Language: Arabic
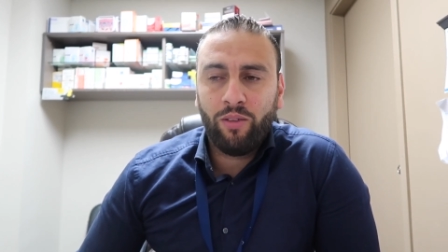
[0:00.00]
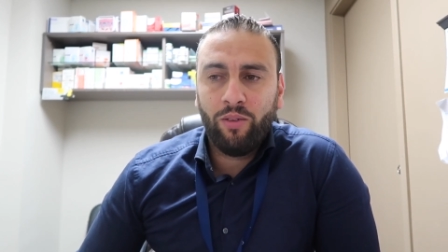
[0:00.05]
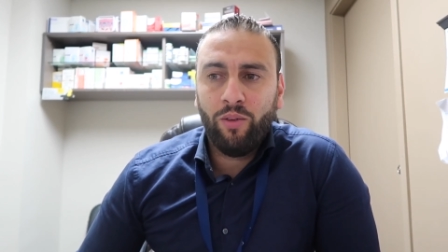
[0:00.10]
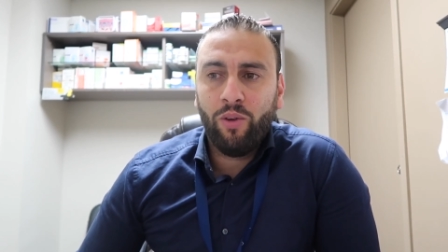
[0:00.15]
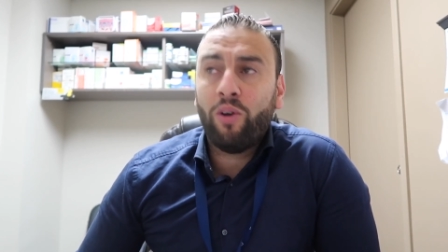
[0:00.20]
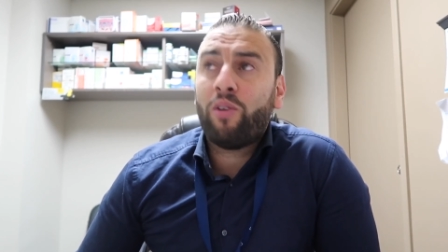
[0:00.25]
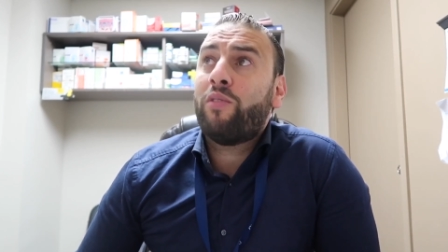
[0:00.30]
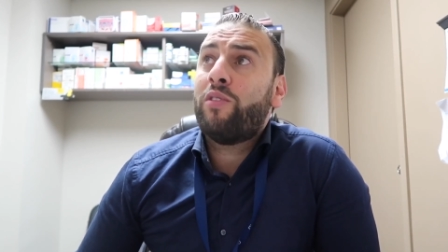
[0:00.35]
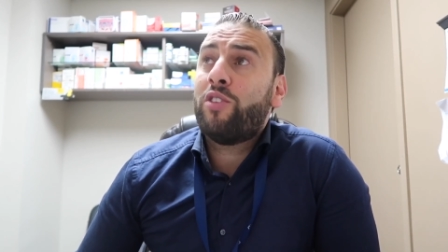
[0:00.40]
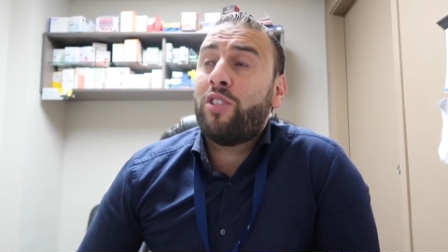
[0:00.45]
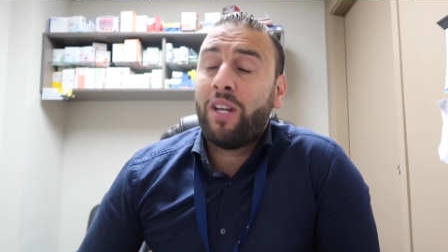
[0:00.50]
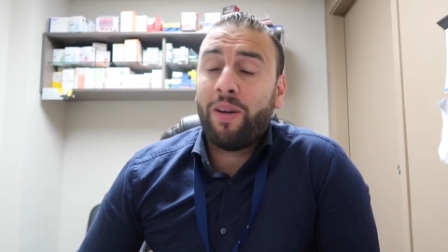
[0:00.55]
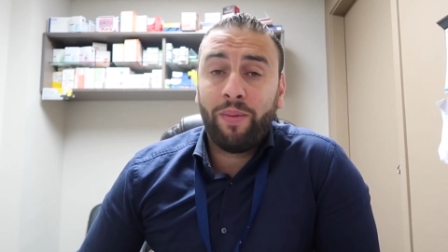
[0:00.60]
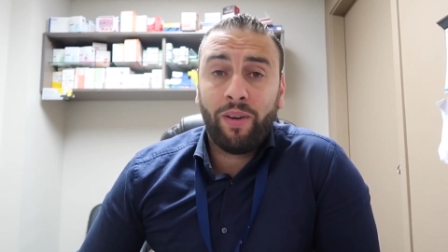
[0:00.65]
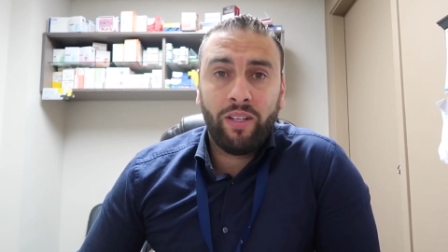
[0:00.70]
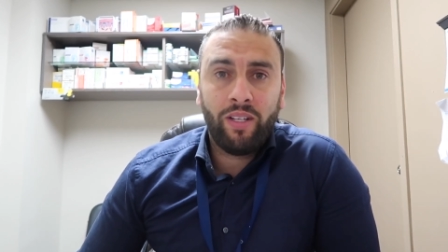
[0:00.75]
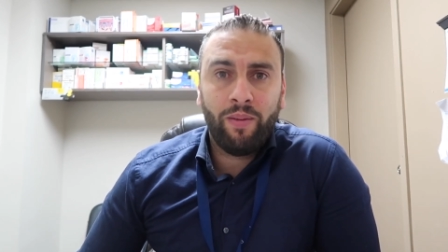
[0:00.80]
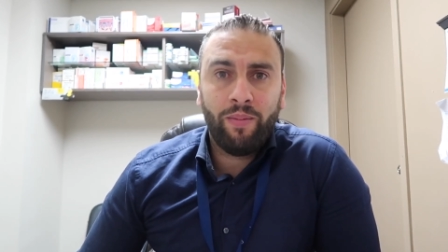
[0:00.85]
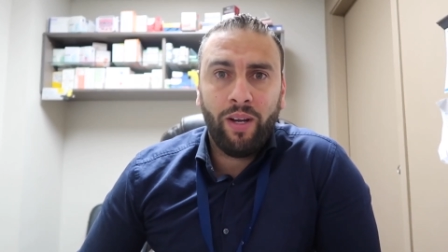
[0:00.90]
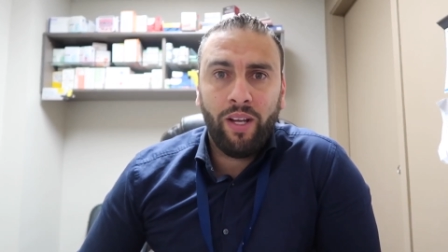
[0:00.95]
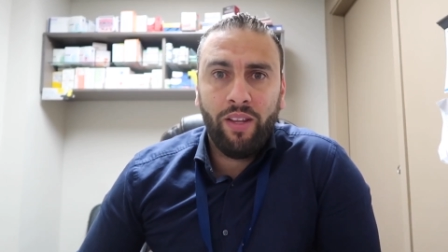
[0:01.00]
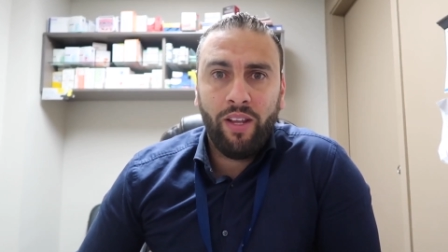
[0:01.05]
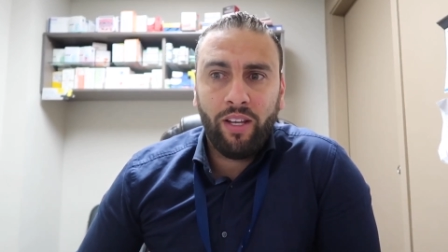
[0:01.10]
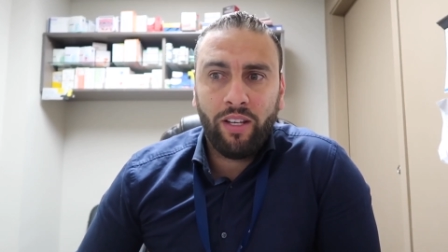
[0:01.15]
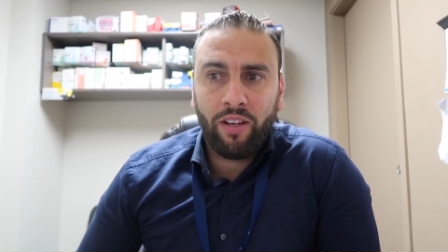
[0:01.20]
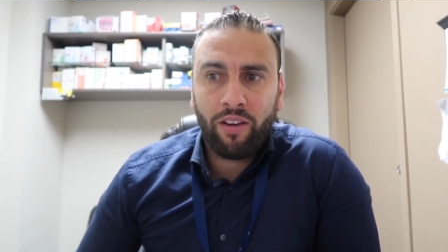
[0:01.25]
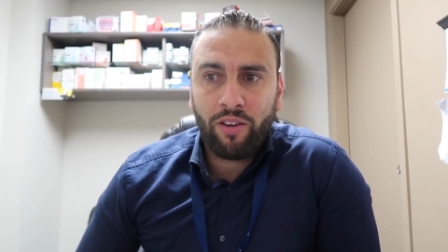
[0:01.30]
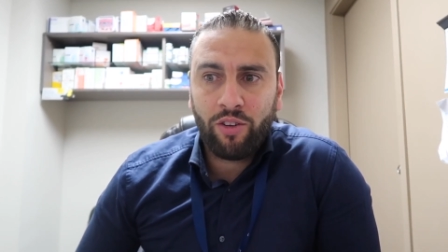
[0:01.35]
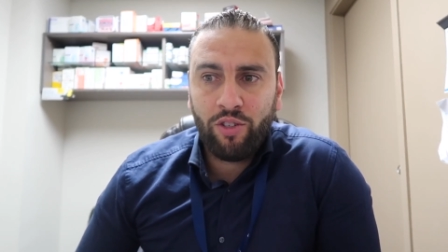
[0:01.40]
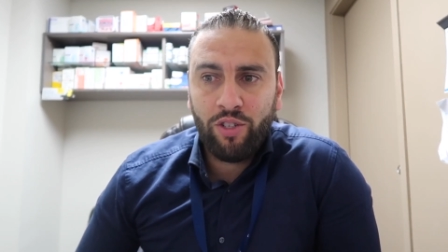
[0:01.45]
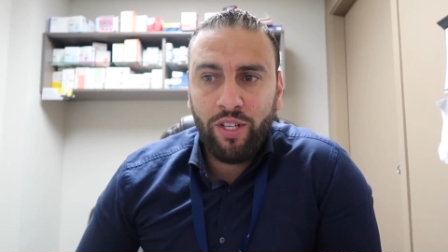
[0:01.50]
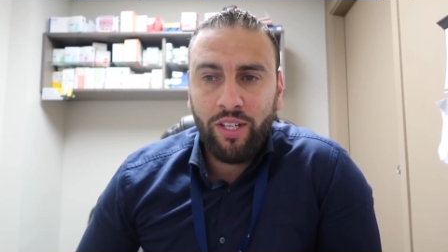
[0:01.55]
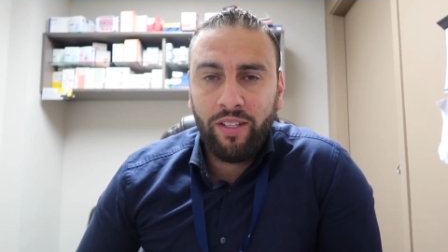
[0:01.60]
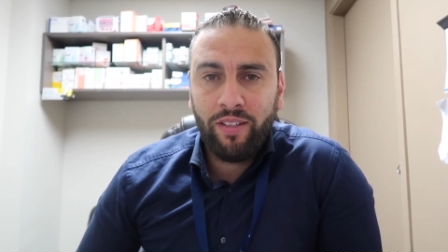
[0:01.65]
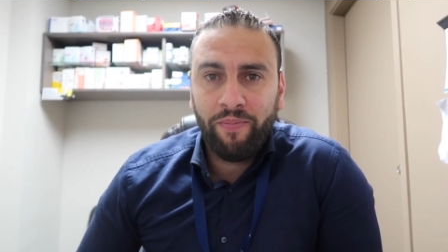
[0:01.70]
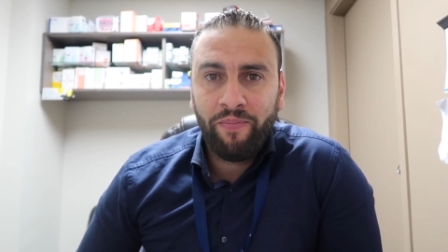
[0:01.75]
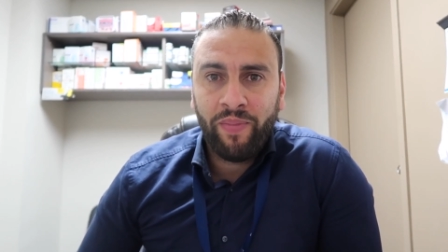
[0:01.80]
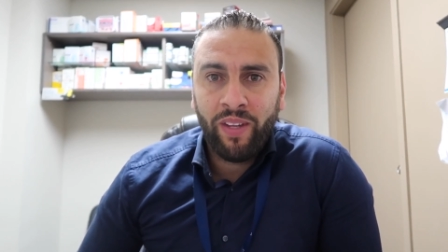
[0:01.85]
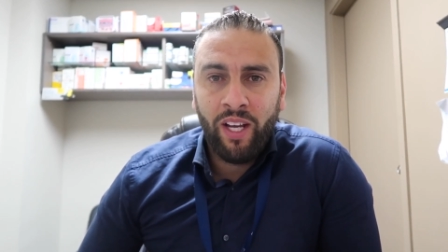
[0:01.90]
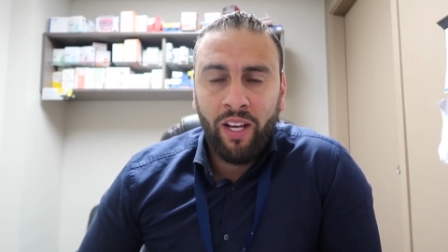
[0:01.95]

الظهر في الجامعة هنا بحدانا الرشيد